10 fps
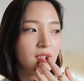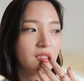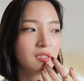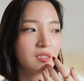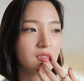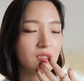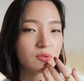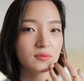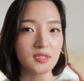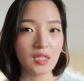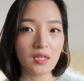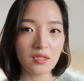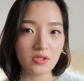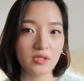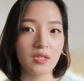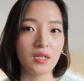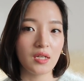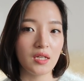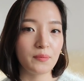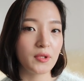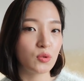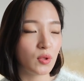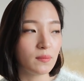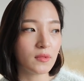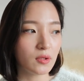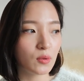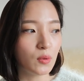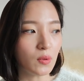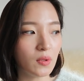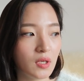패딩이라는 게 좀 스타일리시하게 입기도 힘들고